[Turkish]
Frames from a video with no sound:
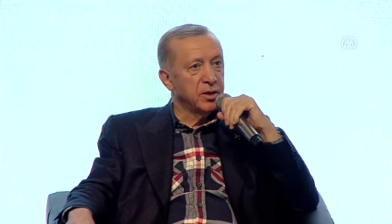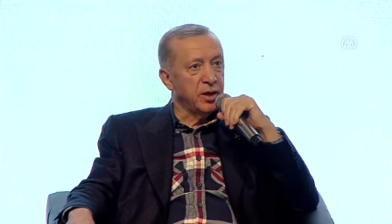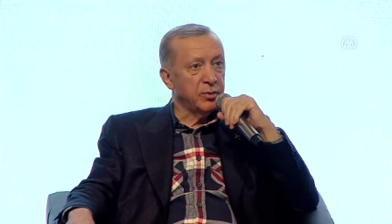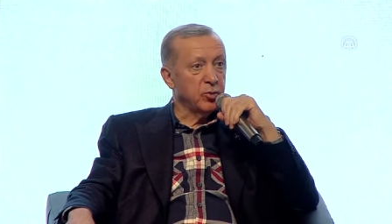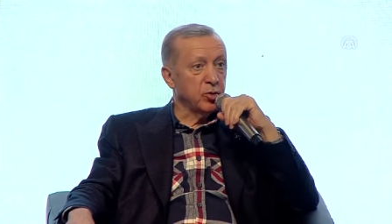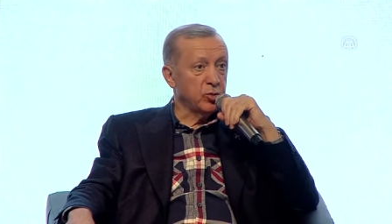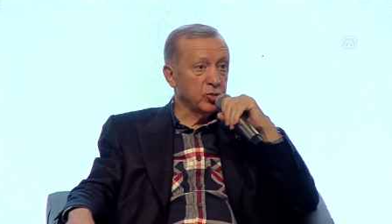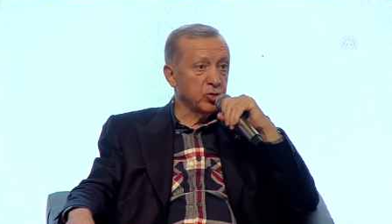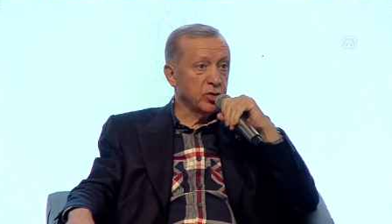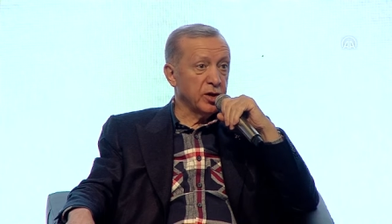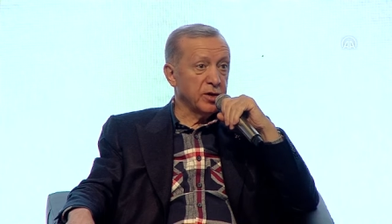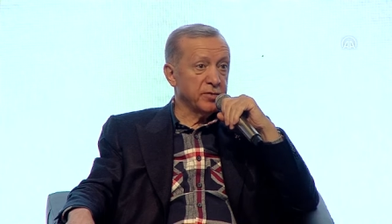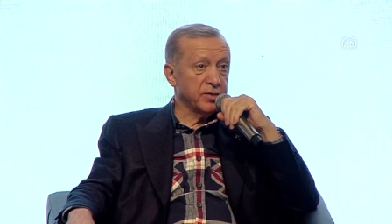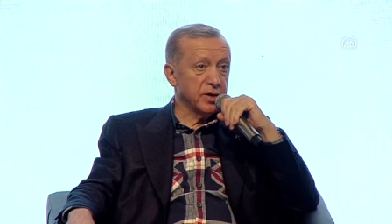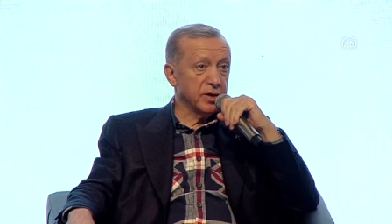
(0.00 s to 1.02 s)
ama öbür
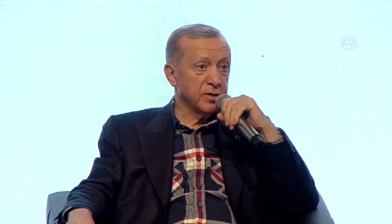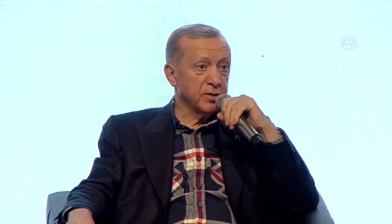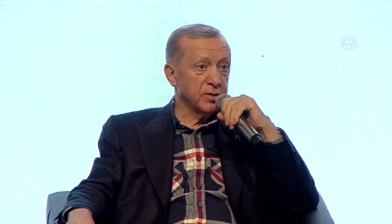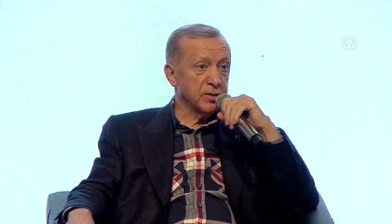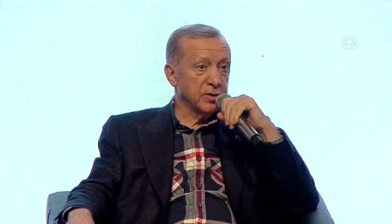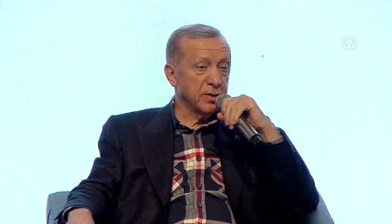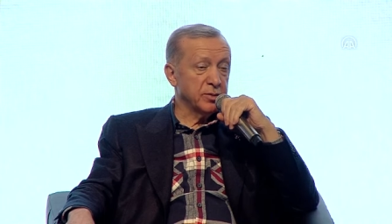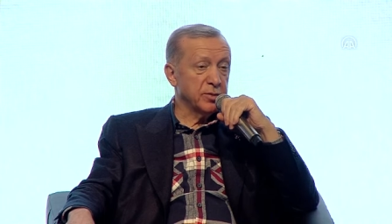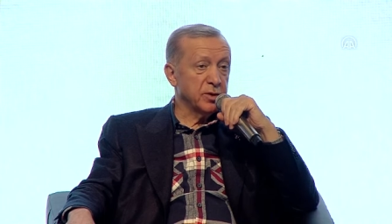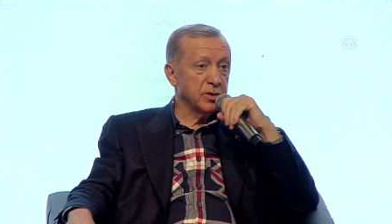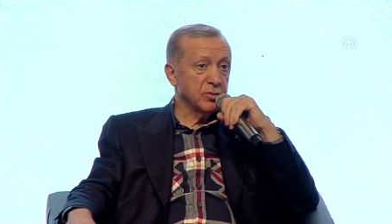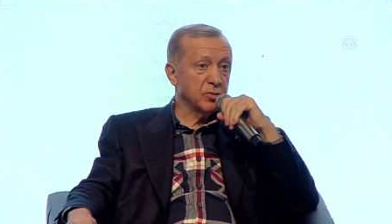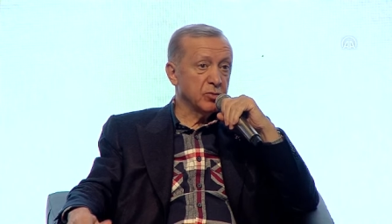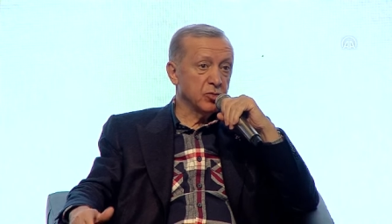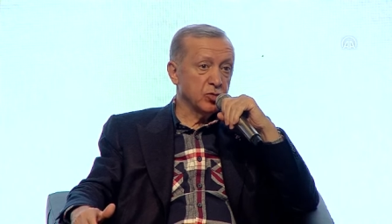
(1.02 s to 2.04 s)
taraftan
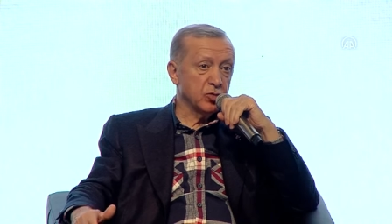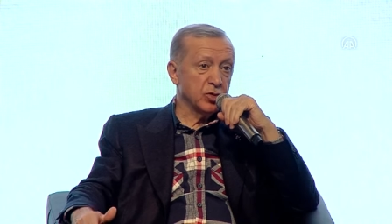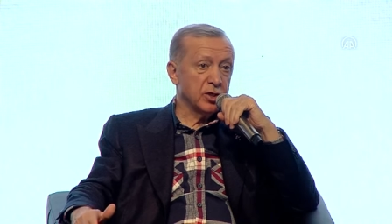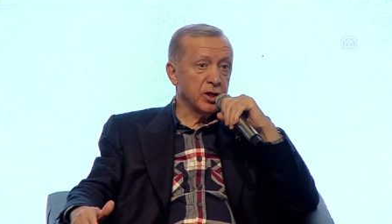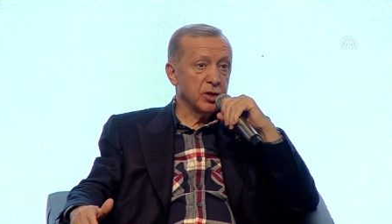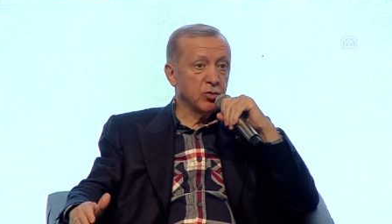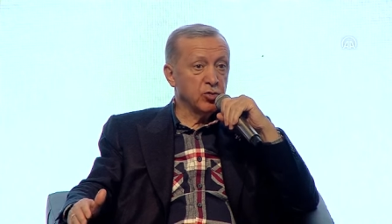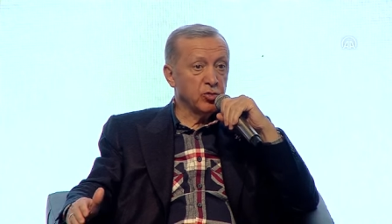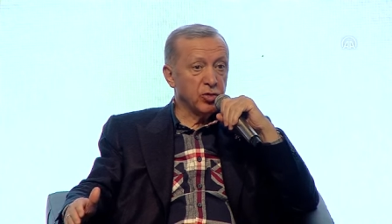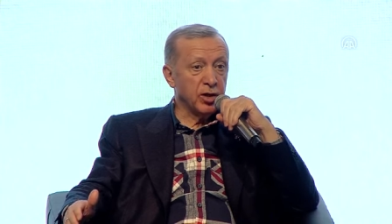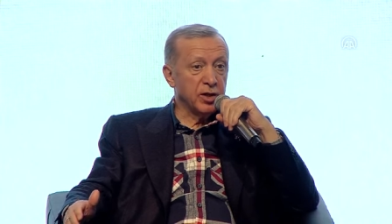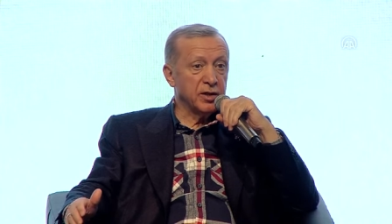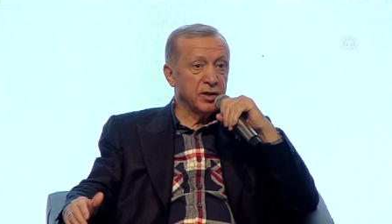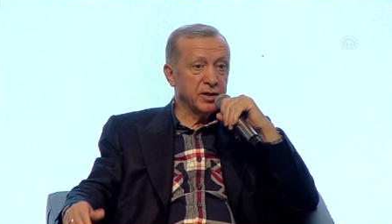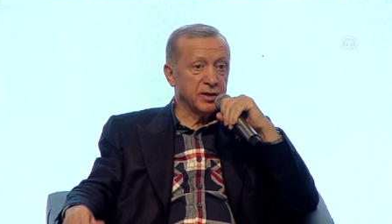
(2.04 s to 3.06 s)
tabii
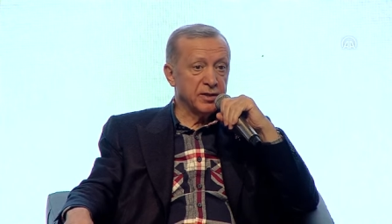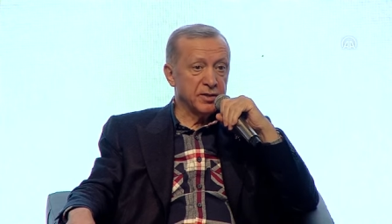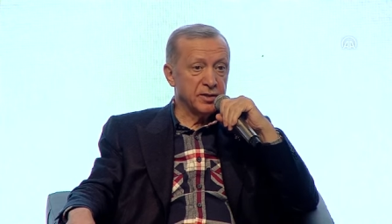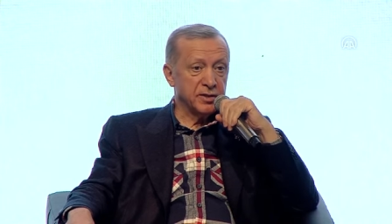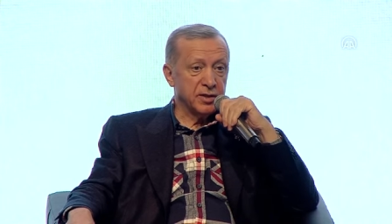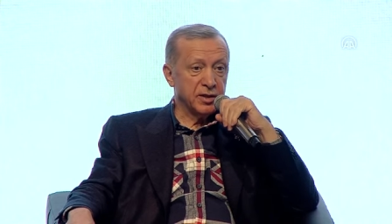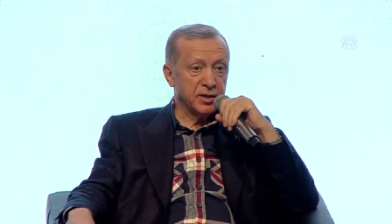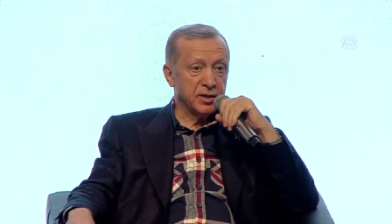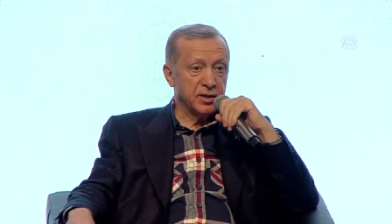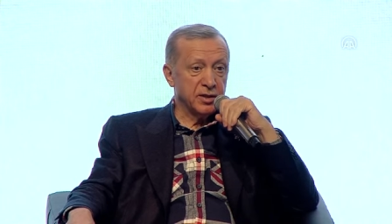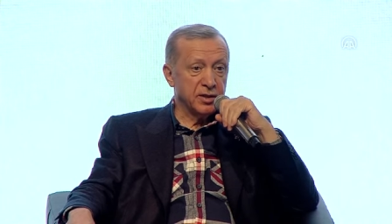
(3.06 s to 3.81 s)
Rusya-Ukrayna arasındaki